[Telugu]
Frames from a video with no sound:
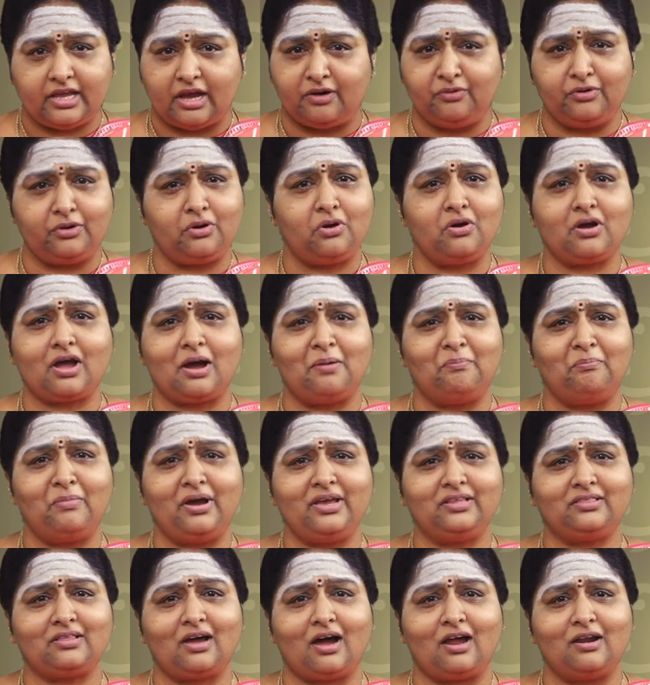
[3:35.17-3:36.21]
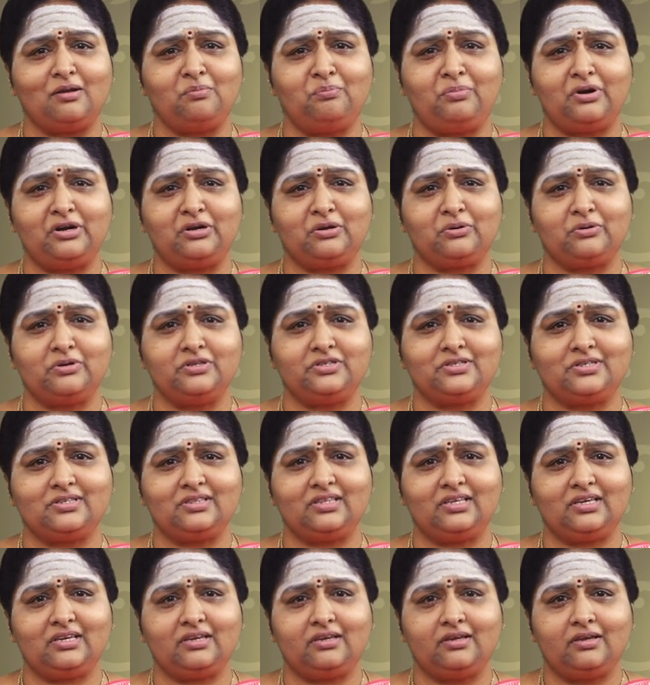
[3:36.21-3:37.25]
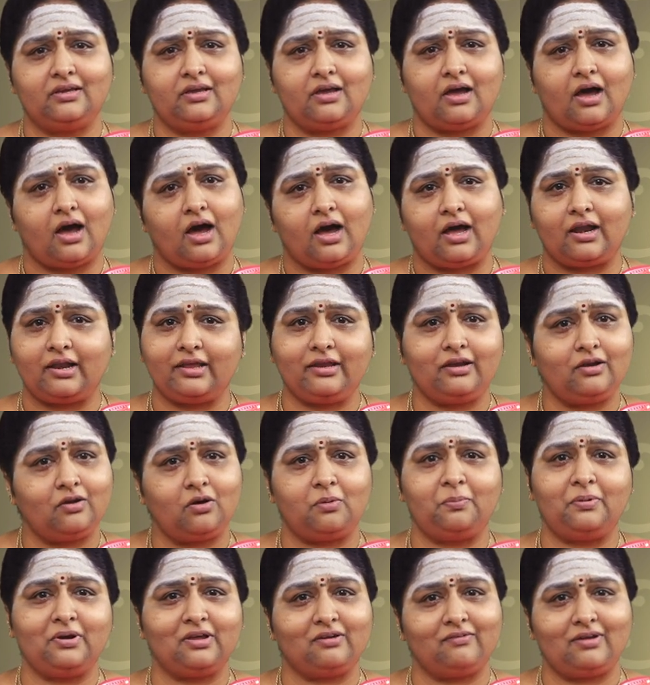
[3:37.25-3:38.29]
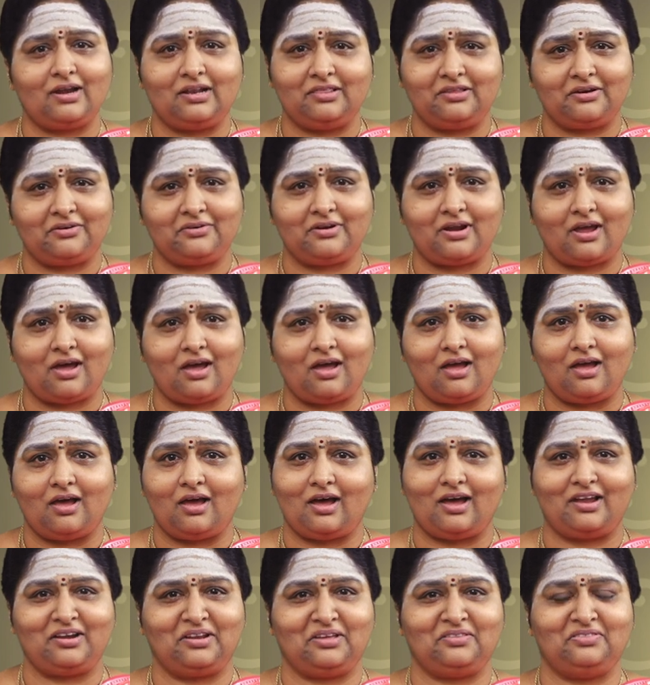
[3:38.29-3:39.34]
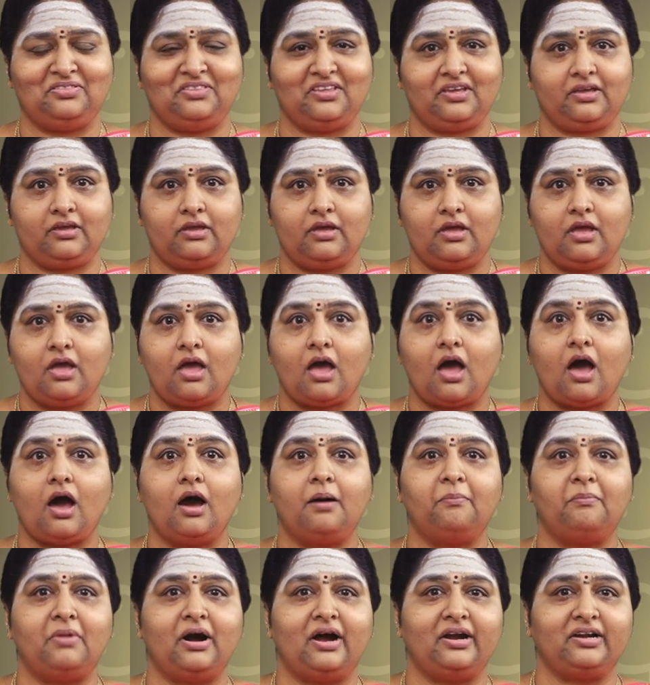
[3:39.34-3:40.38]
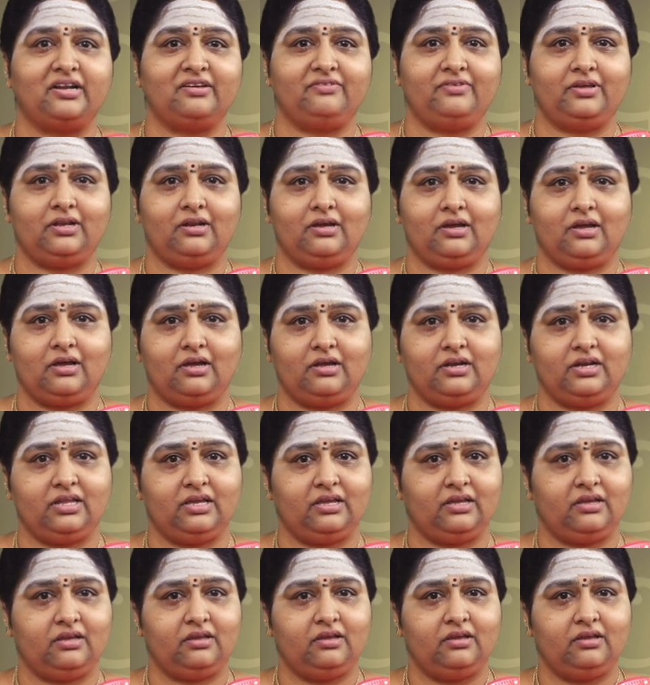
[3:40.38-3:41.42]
ఎవరో ఒక అమ్మాయి తాళం పట్టుకొచ్చింది ఆలయం లోపలికి వెళ్దాం రా అని అంది ఆ మాట వినగానే